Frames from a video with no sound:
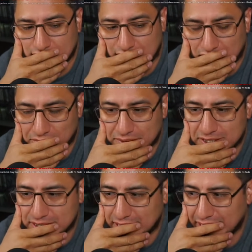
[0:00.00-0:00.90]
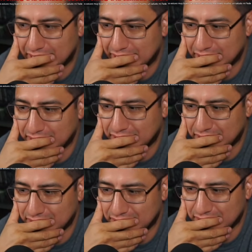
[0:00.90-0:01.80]
Que no me distraiga
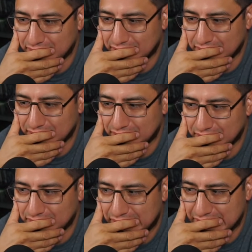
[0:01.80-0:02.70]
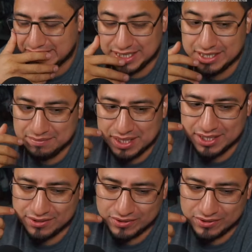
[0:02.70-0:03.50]
el el sentimiento,